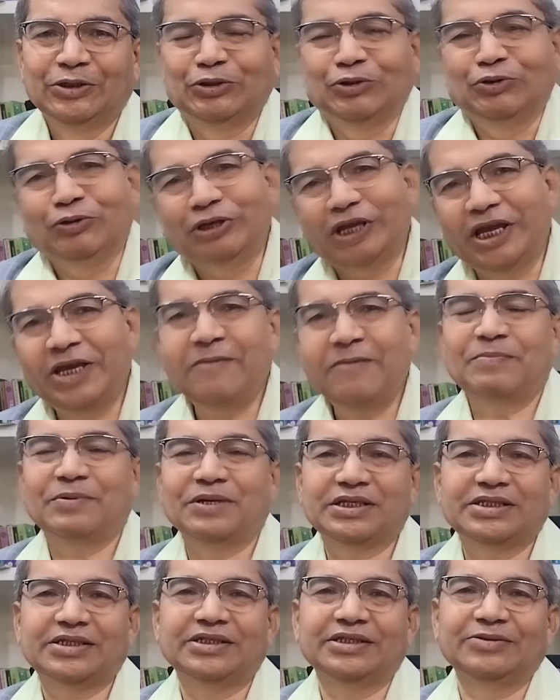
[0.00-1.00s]
तो यही
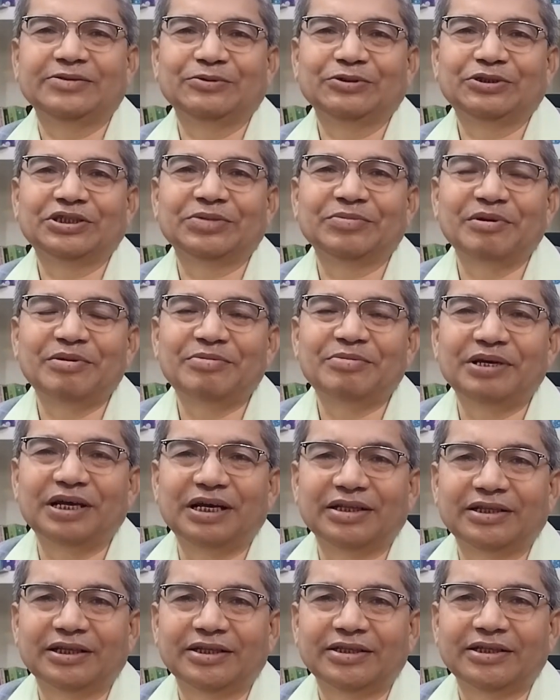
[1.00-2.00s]
प्रश्न उस समय भी
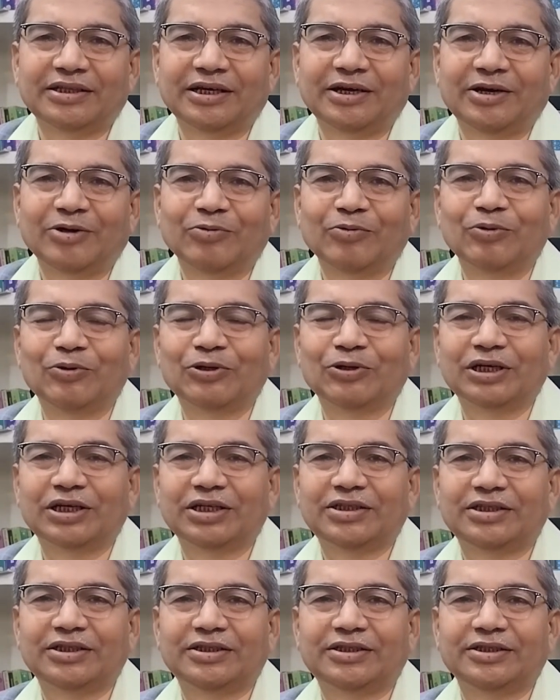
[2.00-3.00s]
आता था और वो लोग
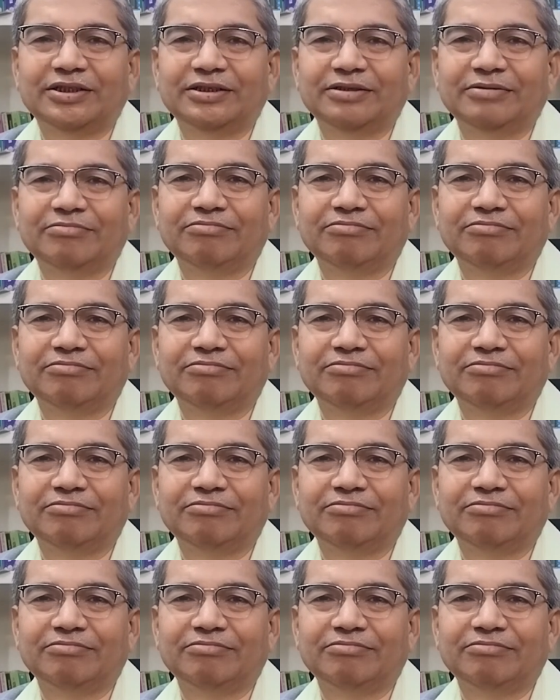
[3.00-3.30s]
कहते थे